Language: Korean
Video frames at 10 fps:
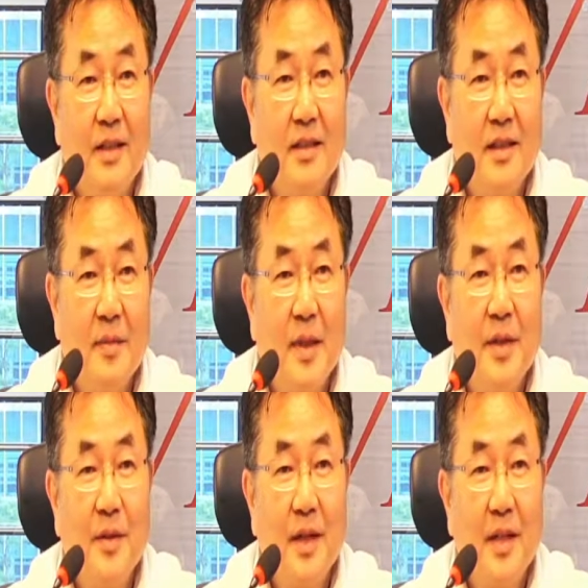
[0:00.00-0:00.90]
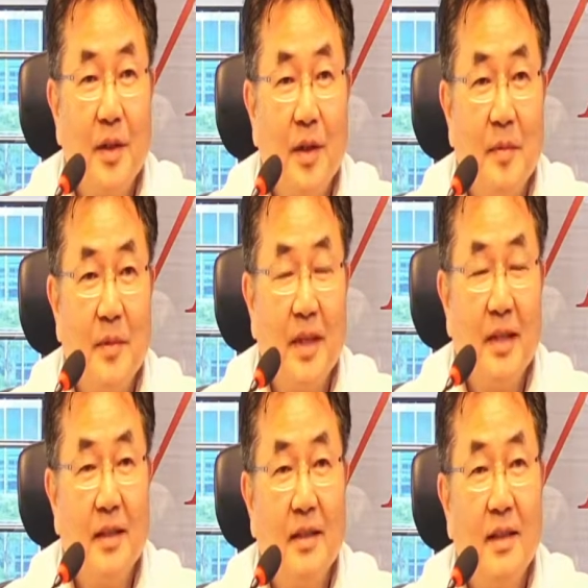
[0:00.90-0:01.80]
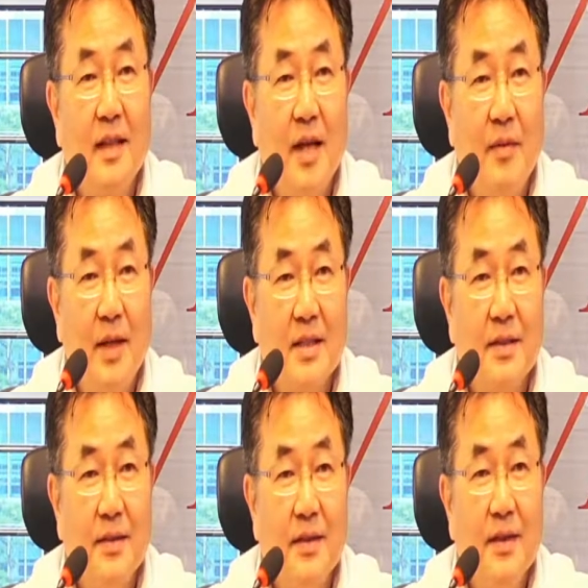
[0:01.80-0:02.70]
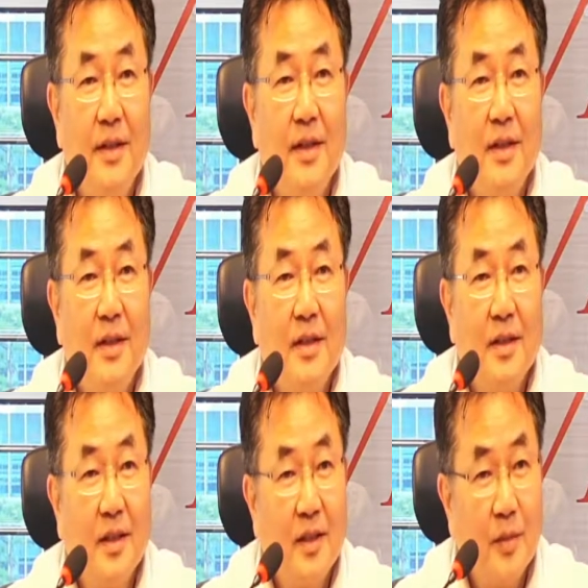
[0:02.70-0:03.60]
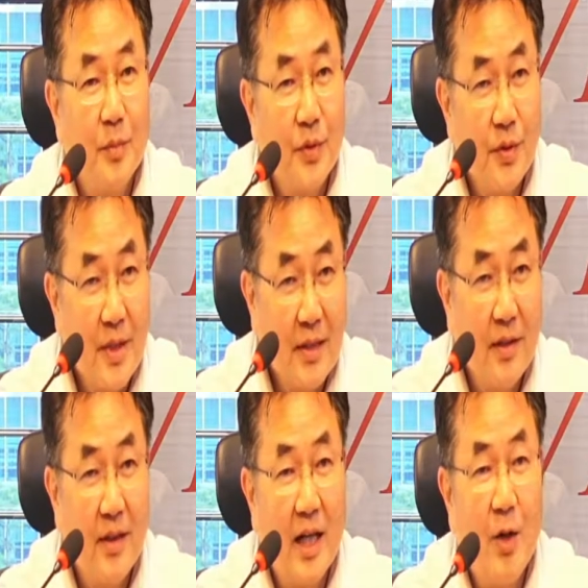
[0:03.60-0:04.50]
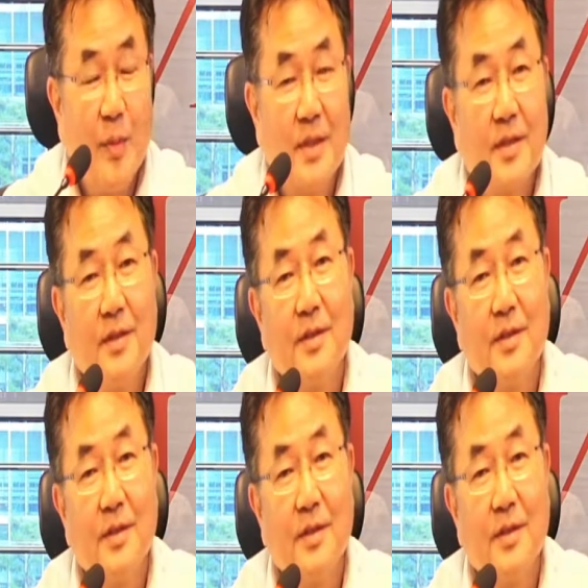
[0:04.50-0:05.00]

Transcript: 200년 어, 됐다고 합니다. 이때 나와서 어, 프로젝터가 나오면서